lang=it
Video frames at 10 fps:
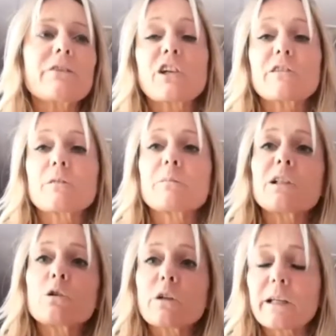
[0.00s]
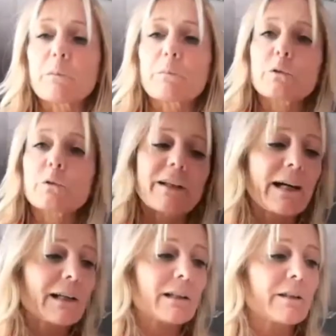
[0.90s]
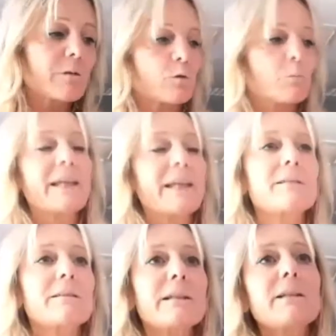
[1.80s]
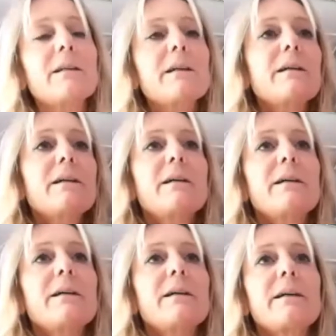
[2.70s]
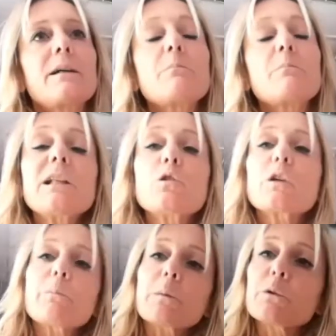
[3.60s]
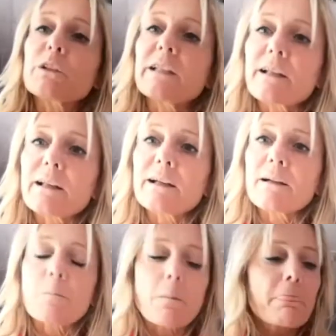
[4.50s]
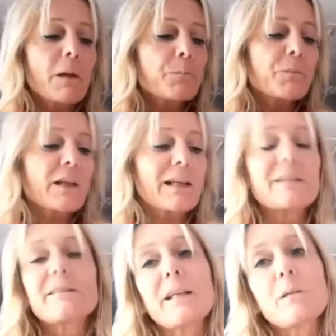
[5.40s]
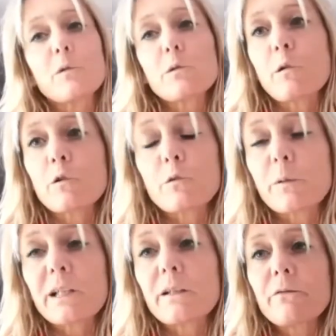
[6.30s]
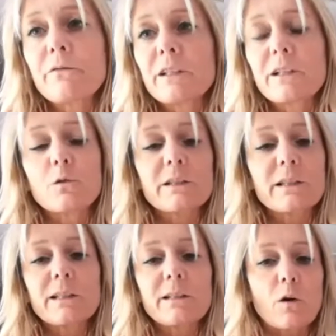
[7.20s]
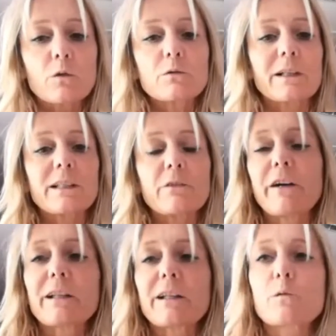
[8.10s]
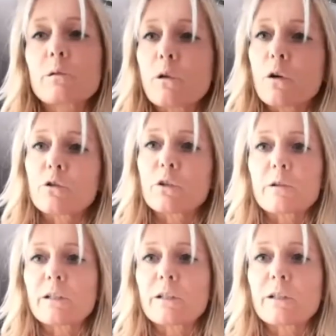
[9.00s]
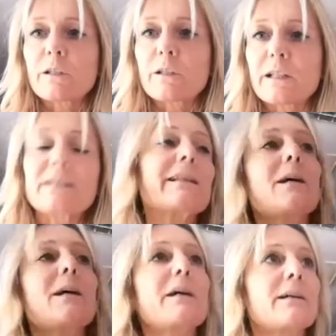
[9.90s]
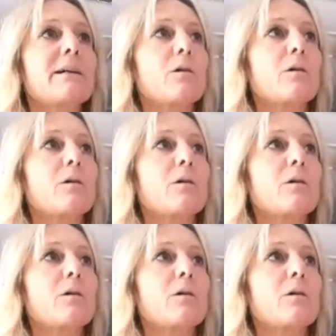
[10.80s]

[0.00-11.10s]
migliore, che mi poteva dare gli strumenti eh, migliori per poter eh, realizzare il mio sogno, perché in fin dei conti otto anni fa era un sogno, adesso è realtà, ma otto anni